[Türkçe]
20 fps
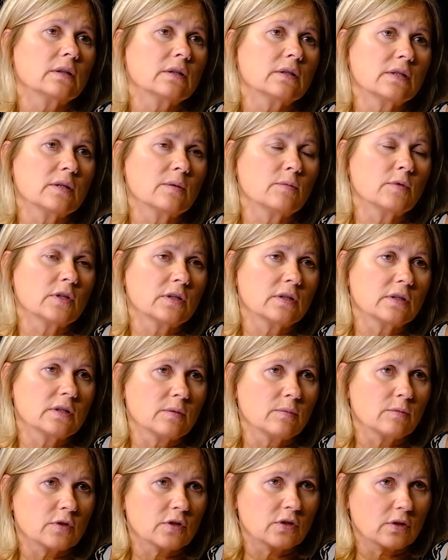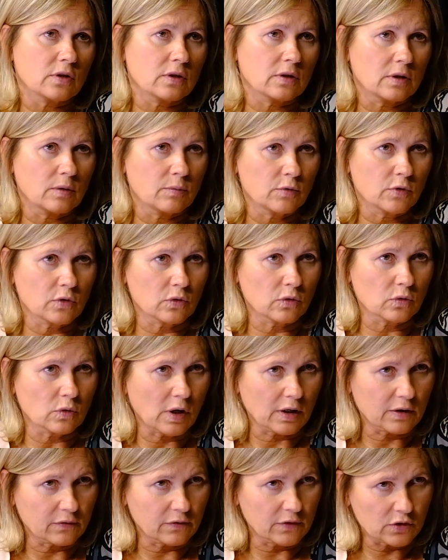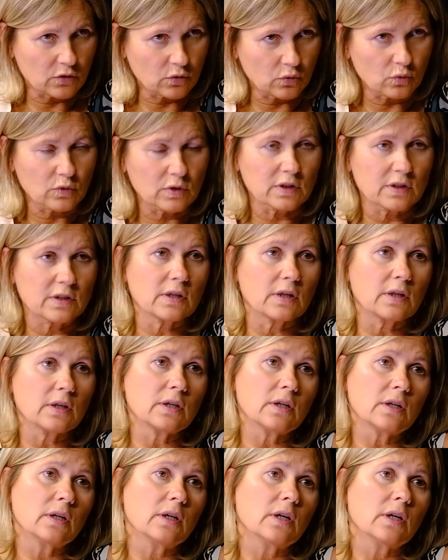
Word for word: kızamık kızamıkçık, kapı kulak ve su çiçeği,